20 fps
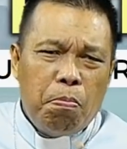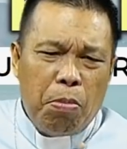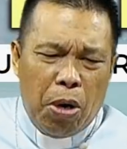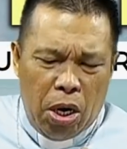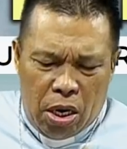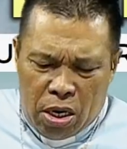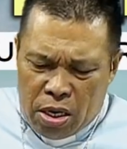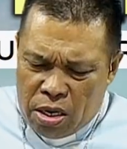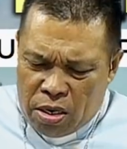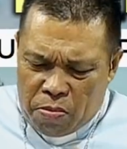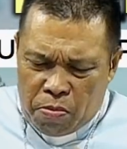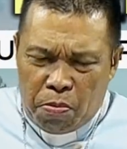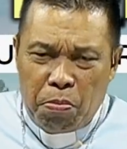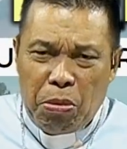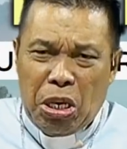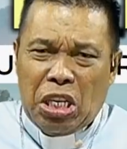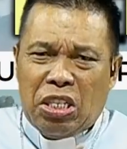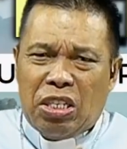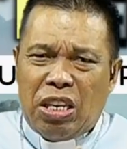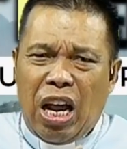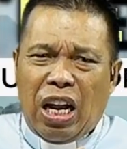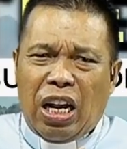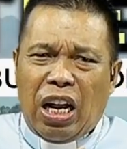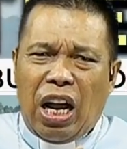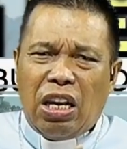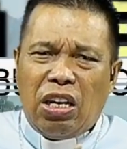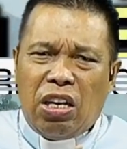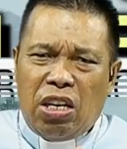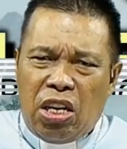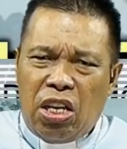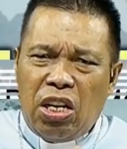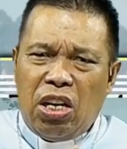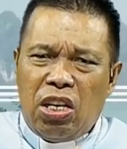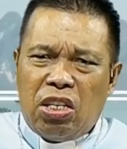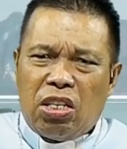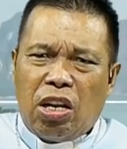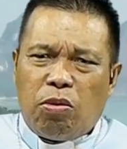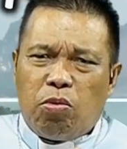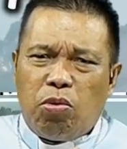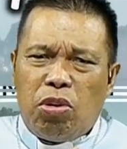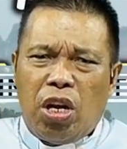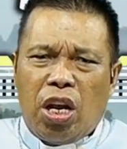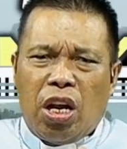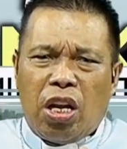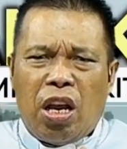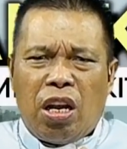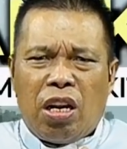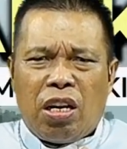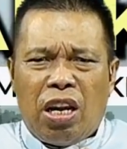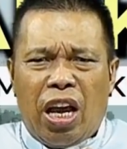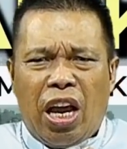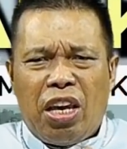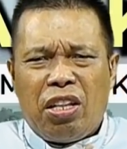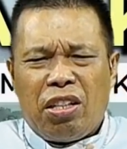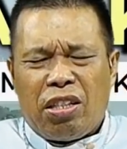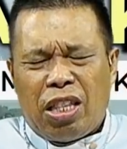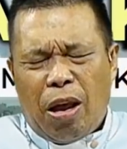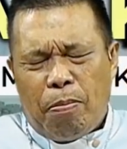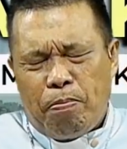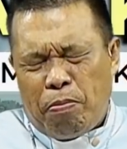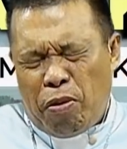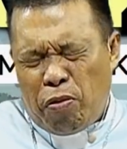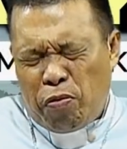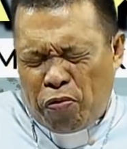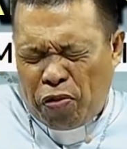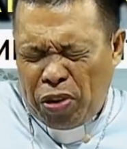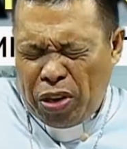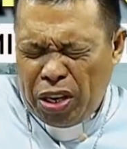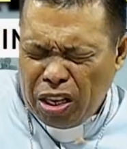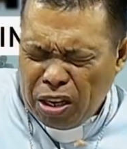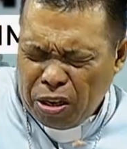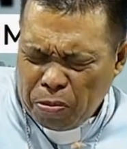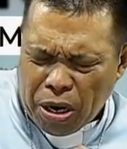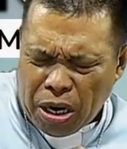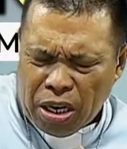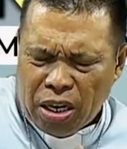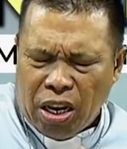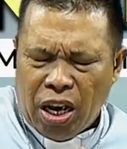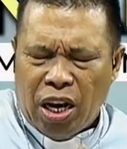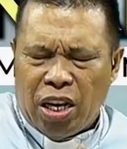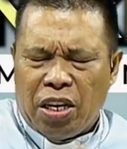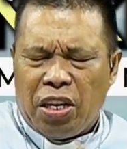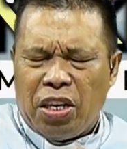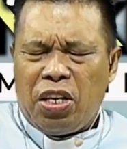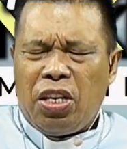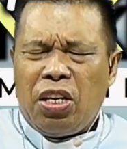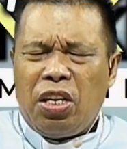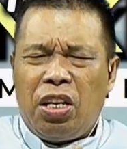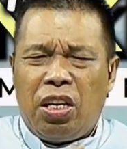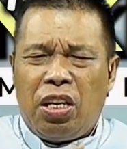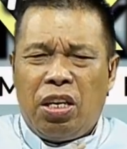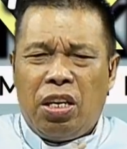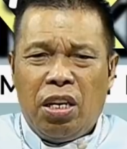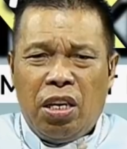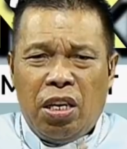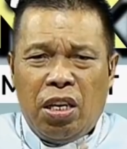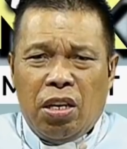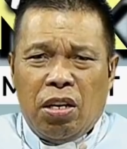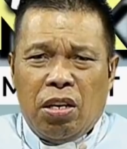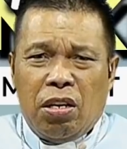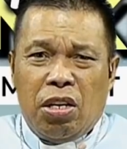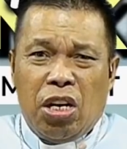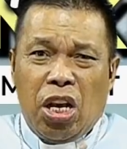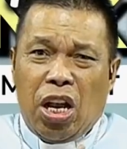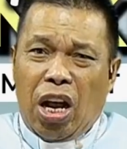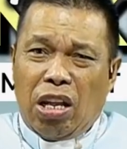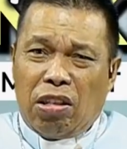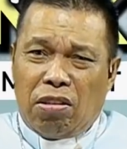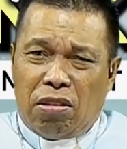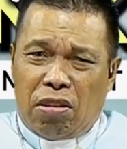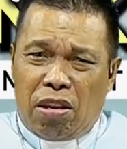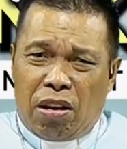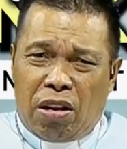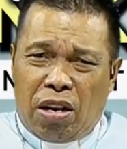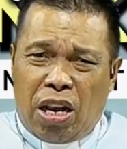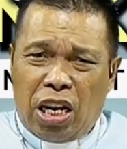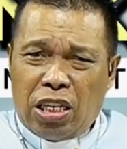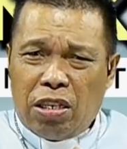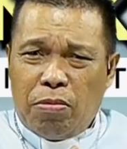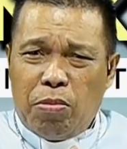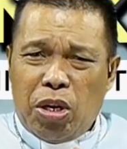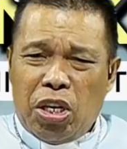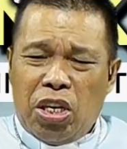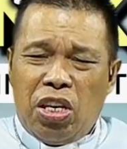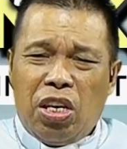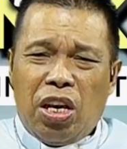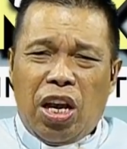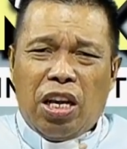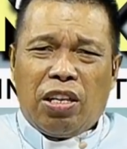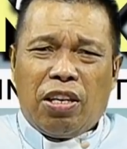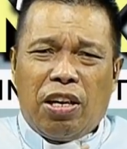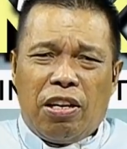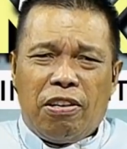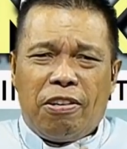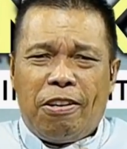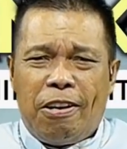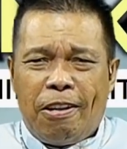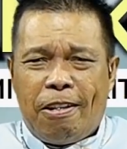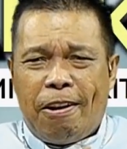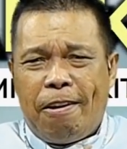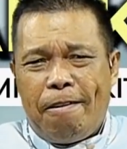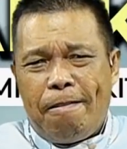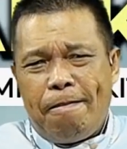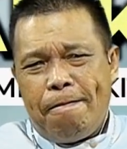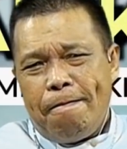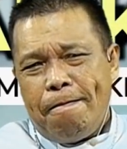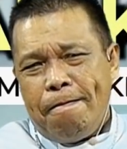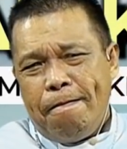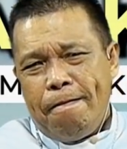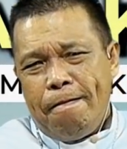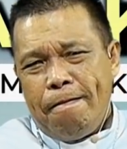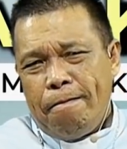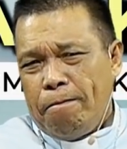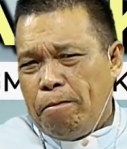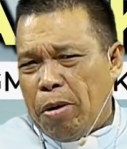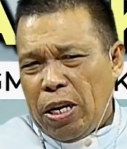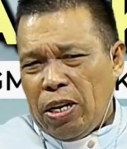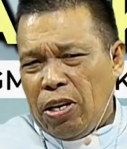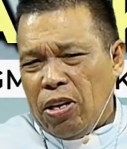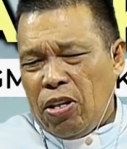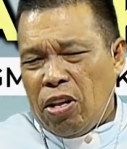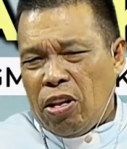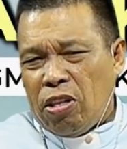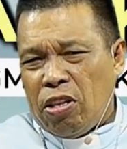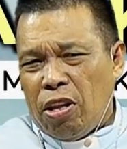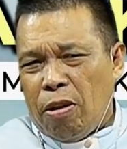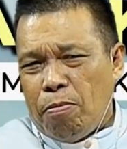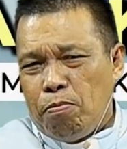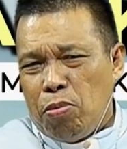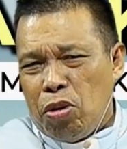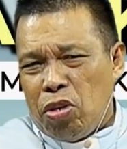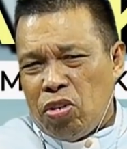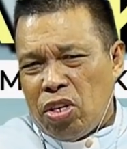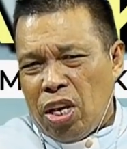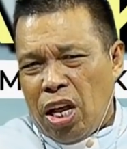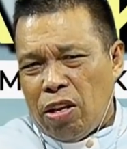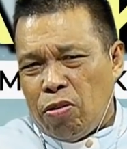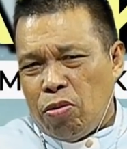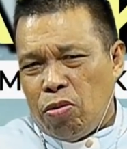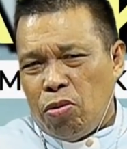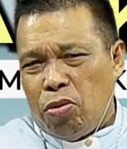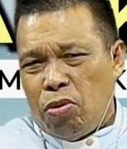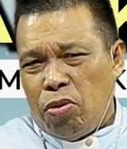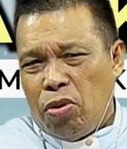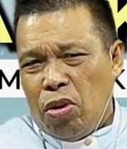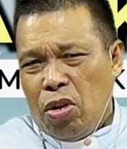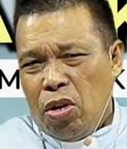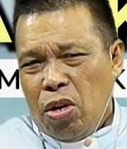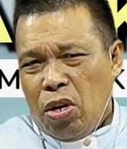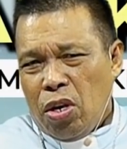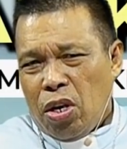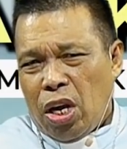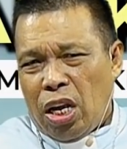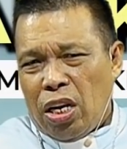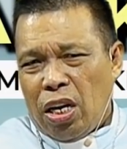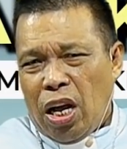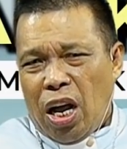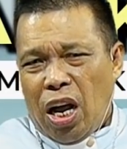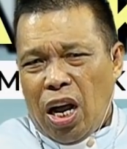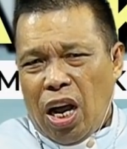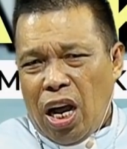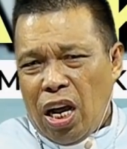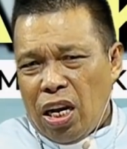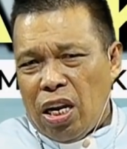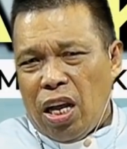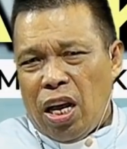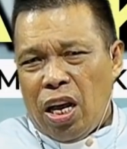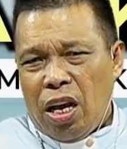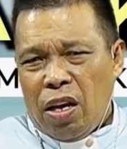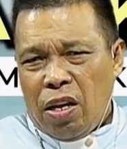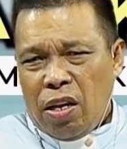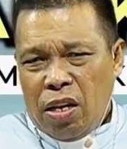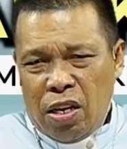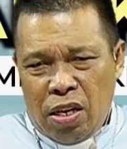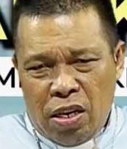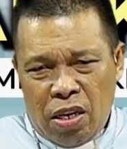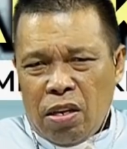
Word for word: memisahkan diri satu dengan yang lain. Tapi firman hari ini dengan tegas mengingatkan kita. Mari kita tetap bersatu karena Allah